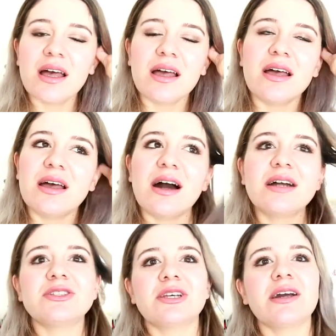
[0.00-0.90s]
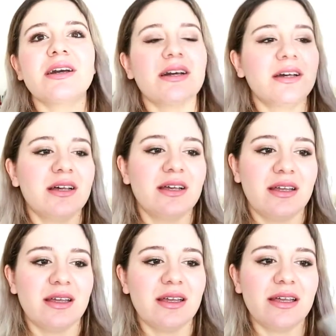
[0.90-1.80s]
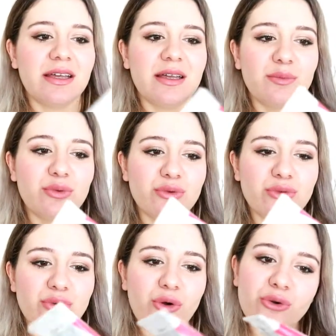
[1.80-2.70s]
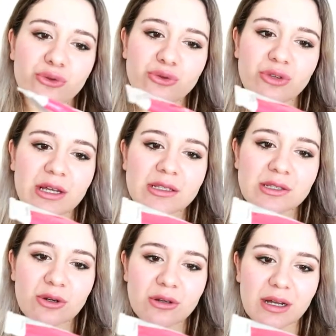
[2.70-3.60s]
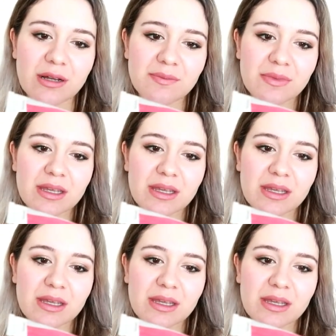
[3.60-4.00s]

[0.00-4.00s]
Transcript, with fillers: E, ancak e, bunu okuduktan sonra